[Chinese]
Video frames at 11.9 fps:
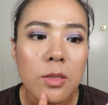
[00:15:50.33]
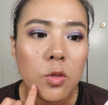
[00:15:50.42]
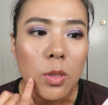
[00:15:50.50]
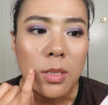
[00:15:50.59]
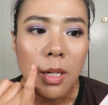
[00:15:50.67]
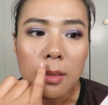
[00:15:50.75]

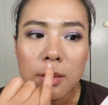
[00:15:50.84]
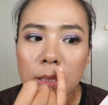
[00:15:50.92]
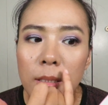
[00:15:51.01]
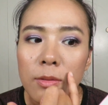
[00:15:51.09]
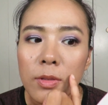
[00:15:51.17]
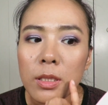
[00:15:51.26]
嘴角的这
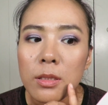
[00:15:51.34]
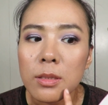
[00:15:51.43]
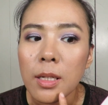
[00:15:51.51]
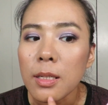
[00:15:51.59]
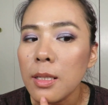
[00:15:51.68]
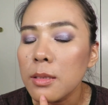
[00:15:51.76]
个位置，
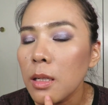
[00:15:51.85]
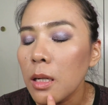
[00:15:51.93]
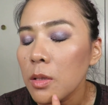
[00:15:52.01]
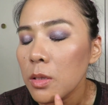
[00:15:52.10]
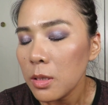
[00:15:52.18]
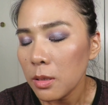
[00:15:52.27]
大家看到
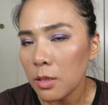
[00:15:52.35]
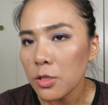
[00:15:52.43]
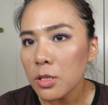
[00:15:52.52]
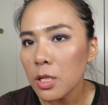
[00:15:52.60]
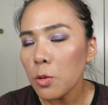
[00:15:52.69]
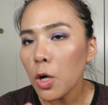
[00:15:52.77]
可能是
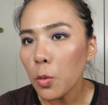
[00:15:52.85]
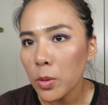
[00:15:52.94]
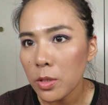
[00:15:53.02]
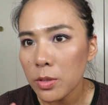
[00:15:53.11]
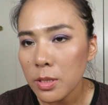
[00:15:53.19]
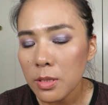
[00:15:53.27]
跟我混
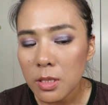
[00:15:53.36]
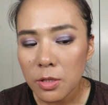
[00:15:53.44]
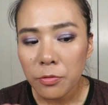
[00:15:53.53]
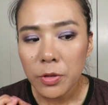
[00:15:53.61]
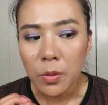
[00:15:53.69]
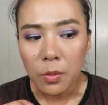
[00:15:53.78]
油性肌
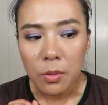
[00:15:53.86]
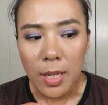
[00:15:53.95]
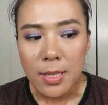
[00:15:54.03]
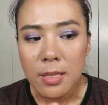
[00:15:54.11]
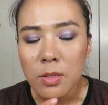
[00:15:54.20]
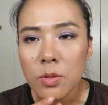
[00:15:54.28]
肤有
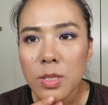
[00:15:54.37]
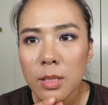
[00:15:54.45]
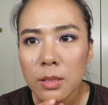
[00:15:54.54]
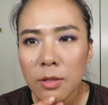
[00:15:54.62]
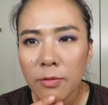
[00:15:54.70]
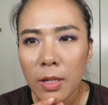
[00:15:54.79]
关系，就这个
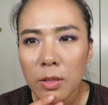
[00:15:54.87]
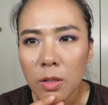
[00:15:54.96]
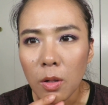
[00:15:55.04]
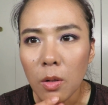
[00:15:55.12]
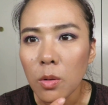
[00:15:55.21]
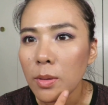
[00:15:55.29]
地方
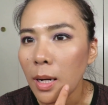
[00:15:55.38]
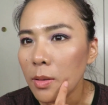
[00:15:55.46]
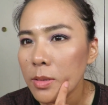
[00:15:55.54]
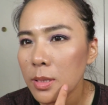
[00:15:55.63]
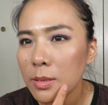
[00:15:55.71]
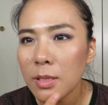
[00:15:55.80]
油，然后
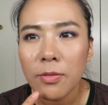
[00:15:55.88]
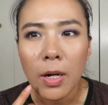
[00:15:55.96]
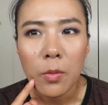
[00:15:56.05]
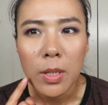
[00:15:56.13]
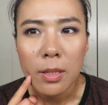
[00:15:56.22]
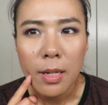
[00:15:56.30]
这个地方
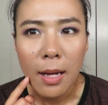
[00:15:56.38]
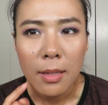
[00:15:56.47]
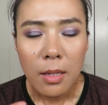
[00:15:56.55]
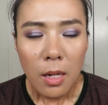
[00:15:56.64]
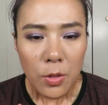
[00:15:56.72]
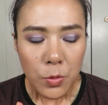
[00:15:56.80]
会干，
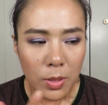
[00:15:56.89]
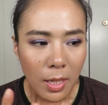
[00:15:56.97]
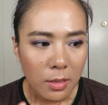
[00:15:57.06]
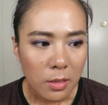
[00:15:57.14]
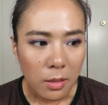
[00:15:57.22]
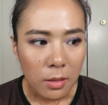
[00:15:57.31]
所以它
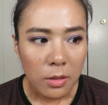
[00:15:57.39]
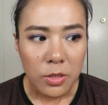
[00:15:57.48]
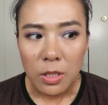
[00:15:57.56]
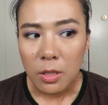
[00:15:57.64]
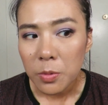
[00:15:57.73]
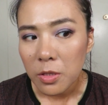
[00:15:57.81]
整个的这
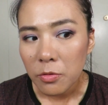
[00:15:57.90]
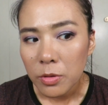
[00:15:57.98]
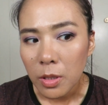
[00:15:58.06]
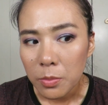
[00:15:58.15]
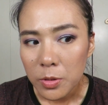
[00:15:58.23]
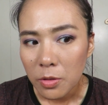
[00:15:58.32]
个皮肤
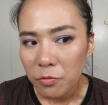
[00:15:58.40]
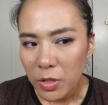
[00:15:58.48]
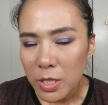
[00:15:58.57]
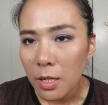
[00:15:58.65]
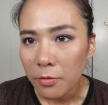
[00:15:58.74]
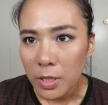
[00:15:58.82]
呢不是非
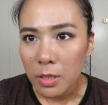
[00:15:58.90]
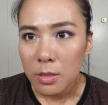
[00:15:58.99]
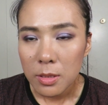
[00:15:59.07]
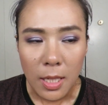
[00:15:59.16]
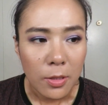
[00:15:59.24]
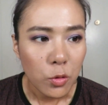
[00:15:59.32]
常非常的
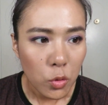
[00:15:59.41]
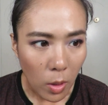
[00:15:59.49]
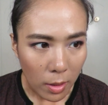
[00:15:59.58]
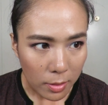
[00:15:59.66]
在状